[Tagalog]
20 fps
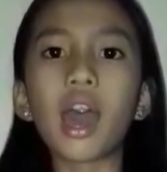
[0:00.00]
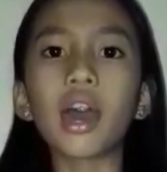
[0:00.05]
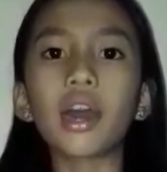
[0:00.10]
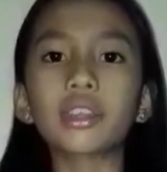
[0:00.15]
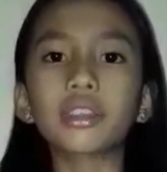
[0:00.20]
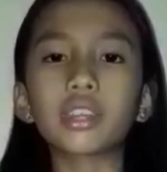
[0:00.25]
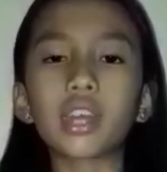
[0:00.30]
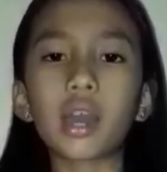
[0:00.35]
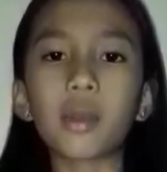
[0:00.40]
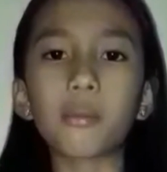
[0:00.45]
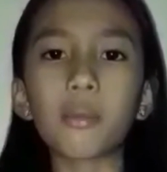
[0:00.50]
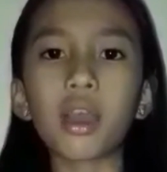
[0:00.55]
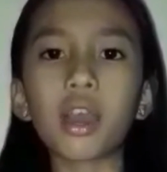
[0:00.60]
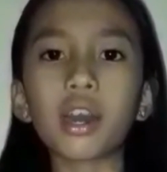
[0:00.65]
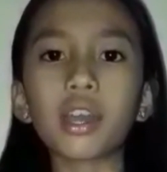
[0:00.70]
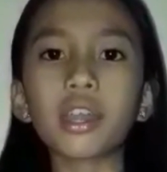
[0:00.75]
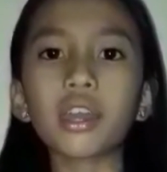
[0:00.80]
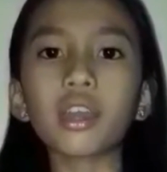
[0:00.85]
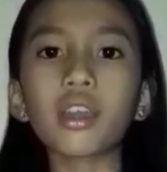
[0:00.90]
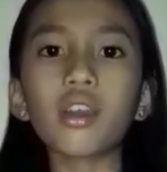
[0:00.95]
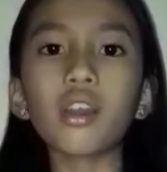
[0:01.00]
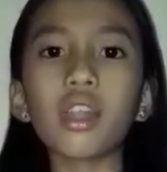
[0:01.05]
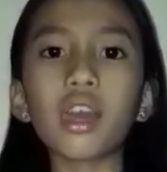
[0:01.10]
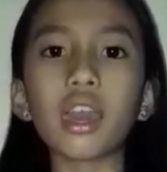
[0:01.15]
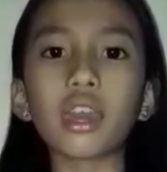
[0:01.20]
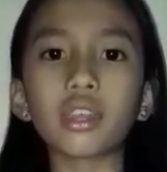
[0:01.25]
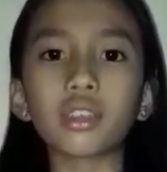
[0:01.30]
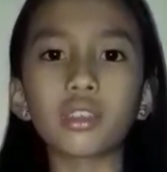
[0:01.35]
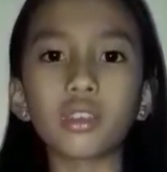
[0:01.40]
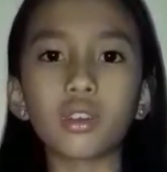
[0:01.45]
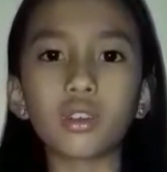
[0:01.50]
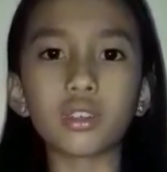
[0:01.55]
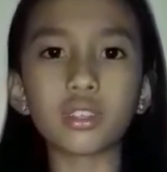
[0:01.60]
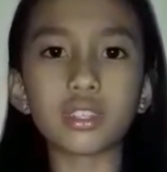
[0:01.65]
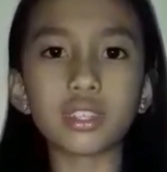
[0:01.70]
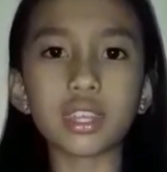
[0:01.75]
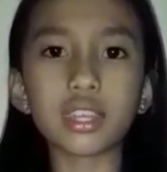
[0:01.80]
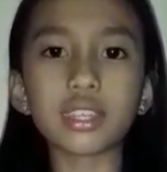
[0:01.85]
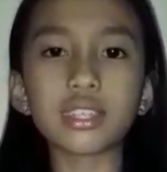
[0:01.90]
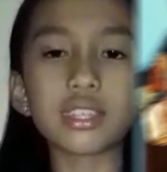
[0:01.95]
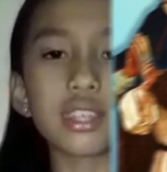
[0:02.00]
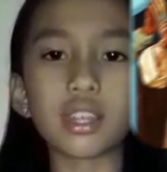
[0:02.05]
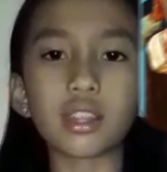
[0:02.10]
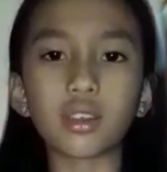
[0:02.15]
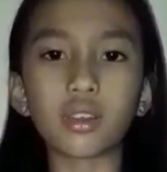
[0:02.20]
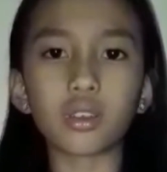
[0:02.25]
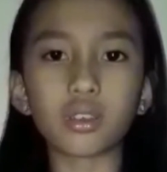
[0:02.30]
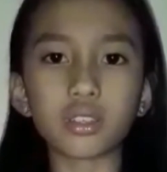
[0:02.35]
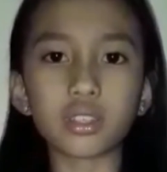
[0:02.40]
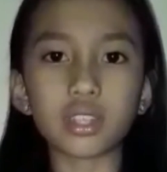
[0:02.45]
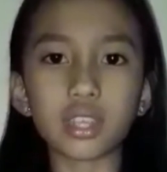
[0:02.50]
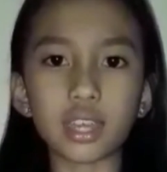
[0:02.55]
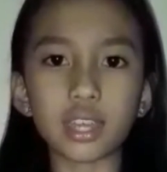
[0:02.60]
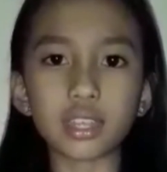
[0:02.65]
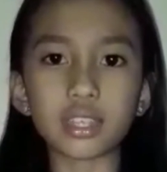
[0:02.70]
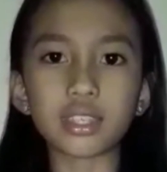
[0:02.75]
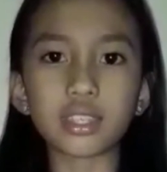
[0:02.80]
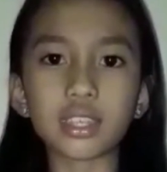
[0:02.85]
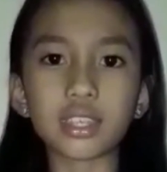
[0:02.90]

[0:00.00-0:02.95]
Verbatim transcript: at ang mga Recollect noong 1606.